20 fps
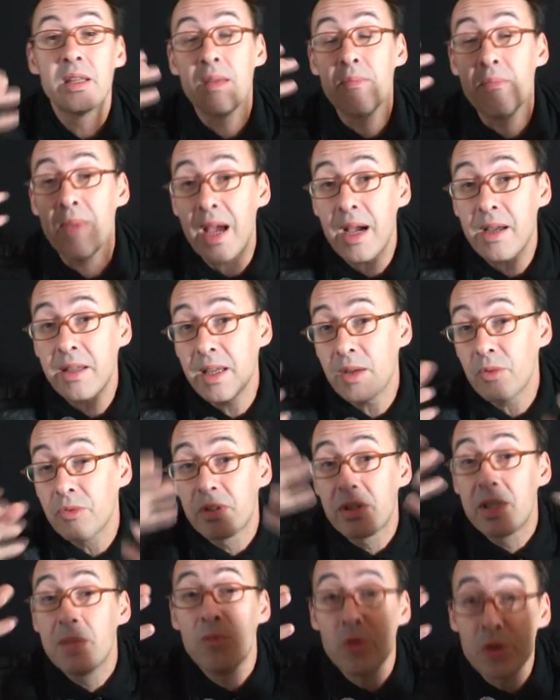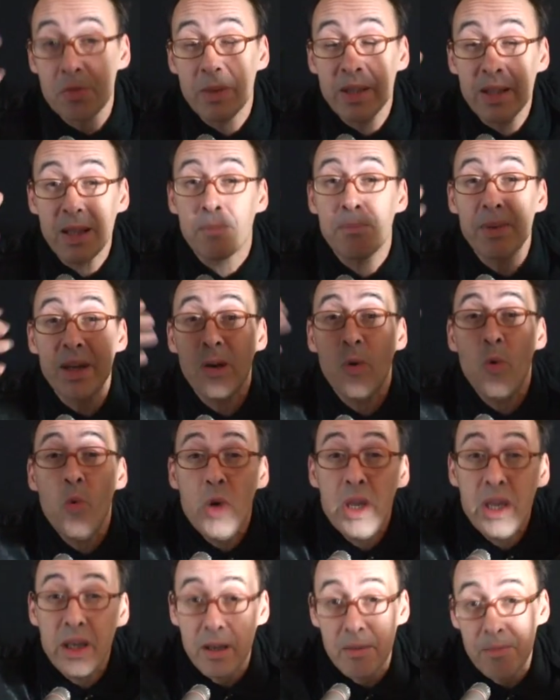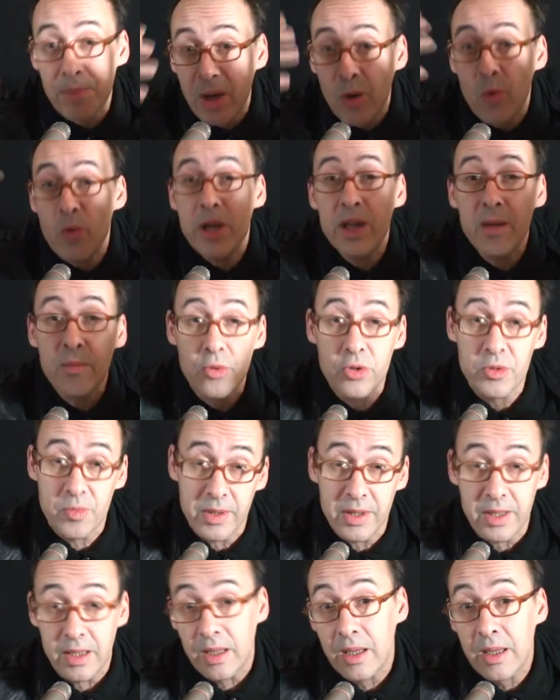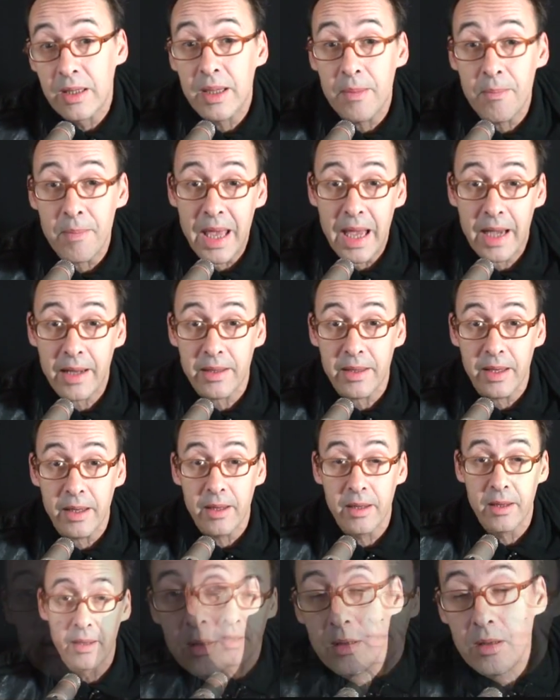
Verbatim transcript: Die Märkte und die muss man dann beruhigen. Beruhigen muss man die, die Märkte.